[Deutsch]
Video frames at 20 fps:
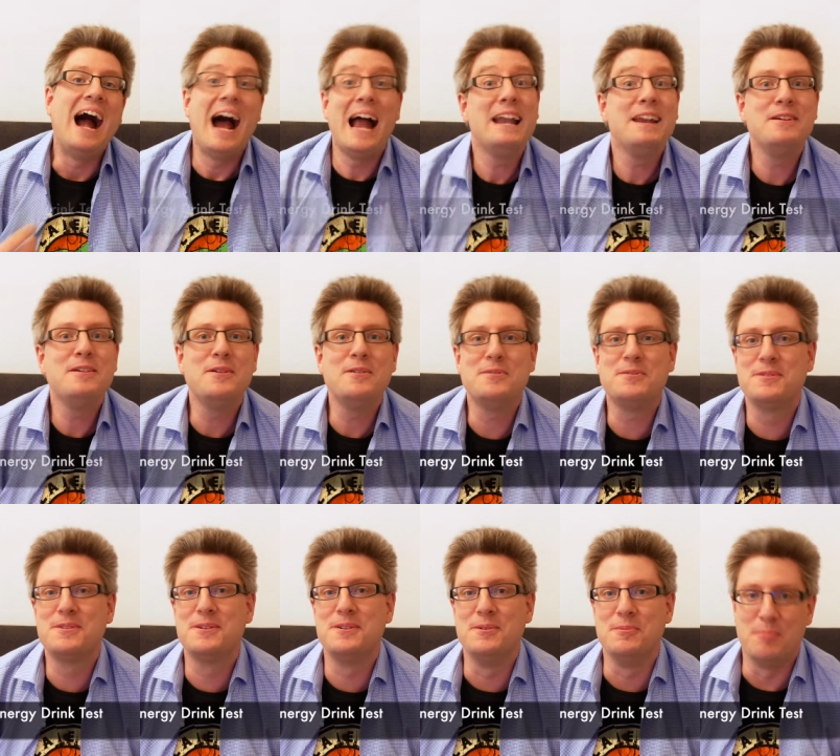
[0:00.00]
Hallo
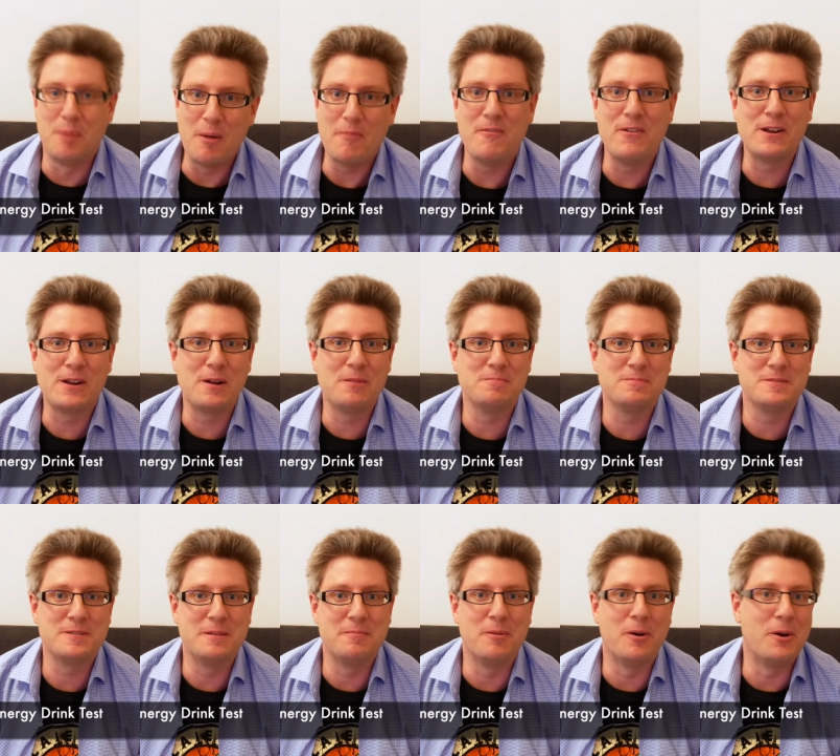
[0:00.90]
YouTuber und willkommen
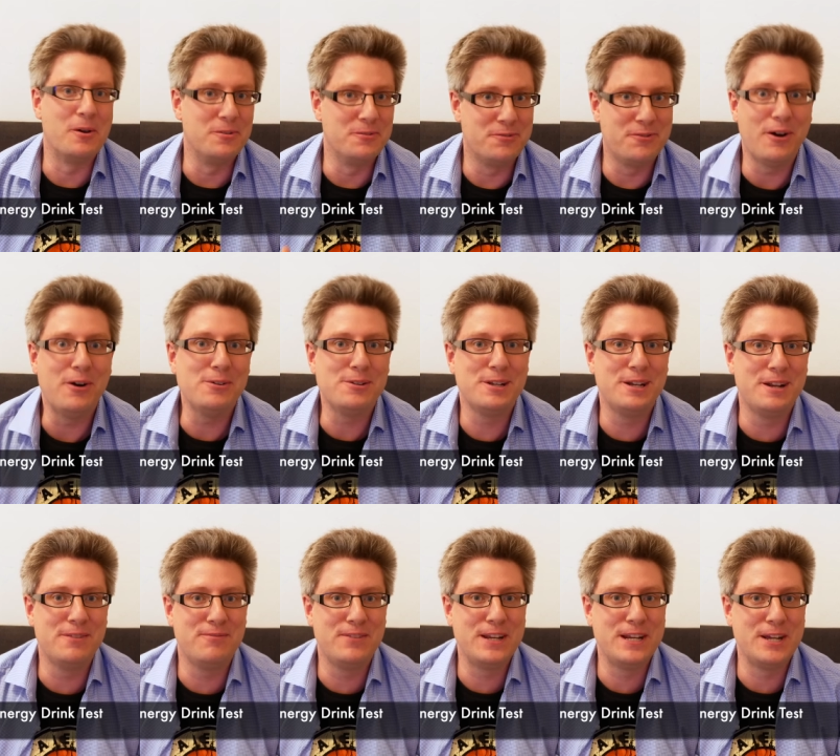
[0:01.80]
zu einem neuen VT
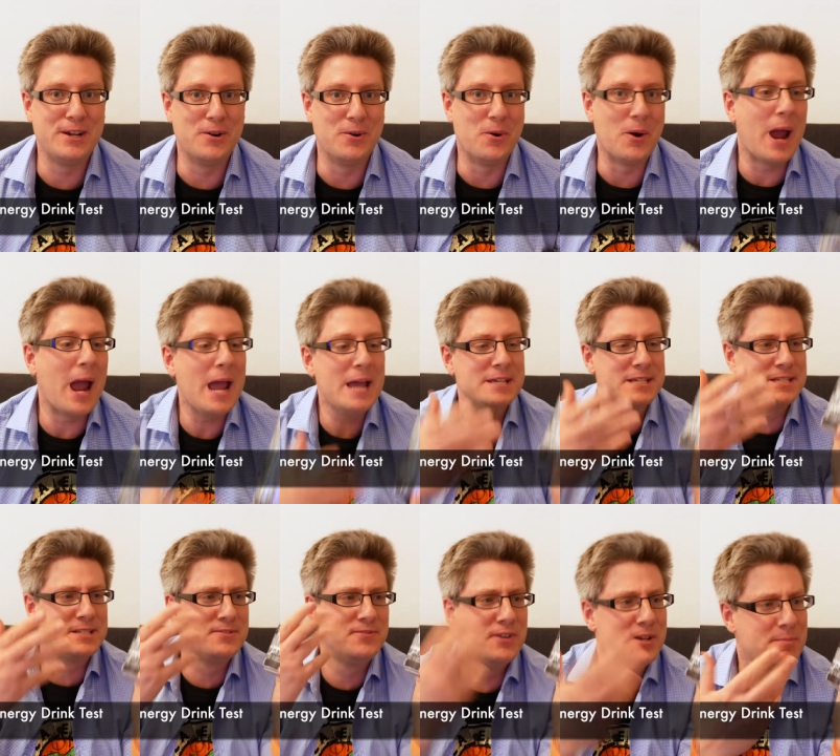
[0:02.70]
Video.
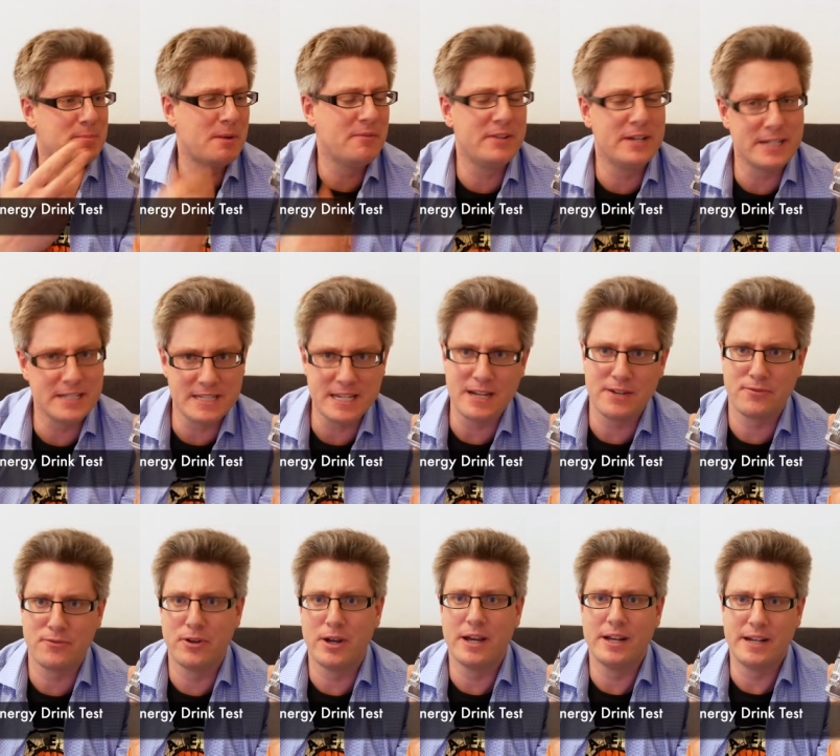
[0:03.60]
Es wird mal wieder Zeit
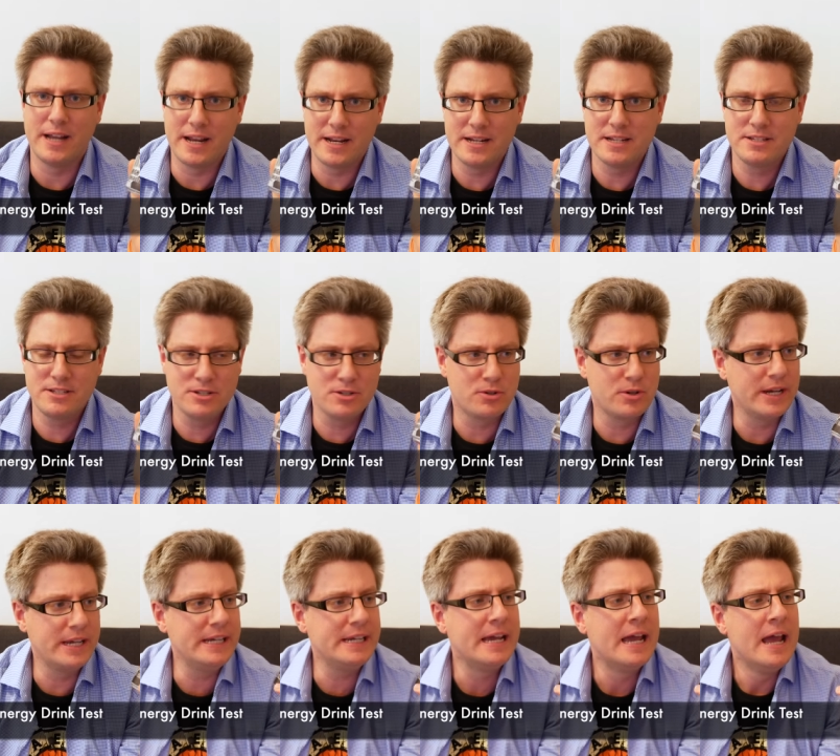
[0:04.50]
für einen Energy
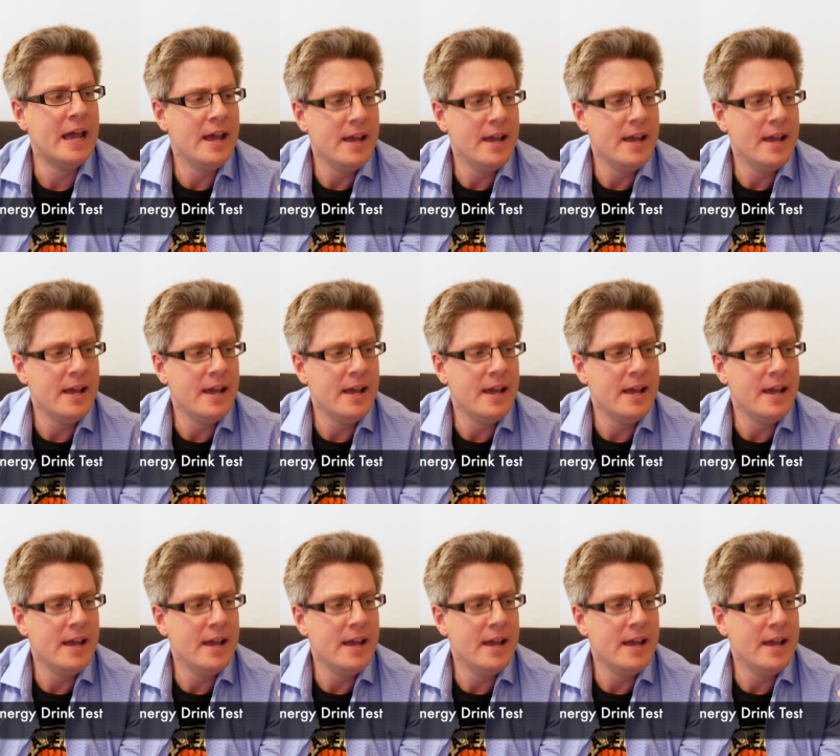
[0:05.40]
Drink.